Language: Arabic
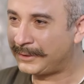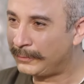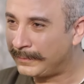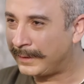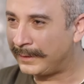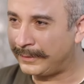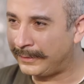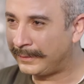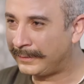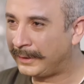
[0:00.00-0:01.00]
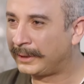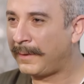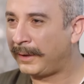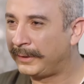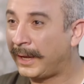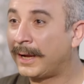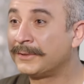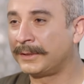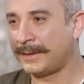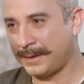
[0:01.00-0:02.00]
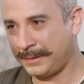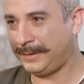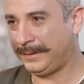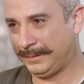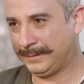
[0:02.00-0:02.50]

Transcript: عشان يبقى يكتب عننا حاجه تاني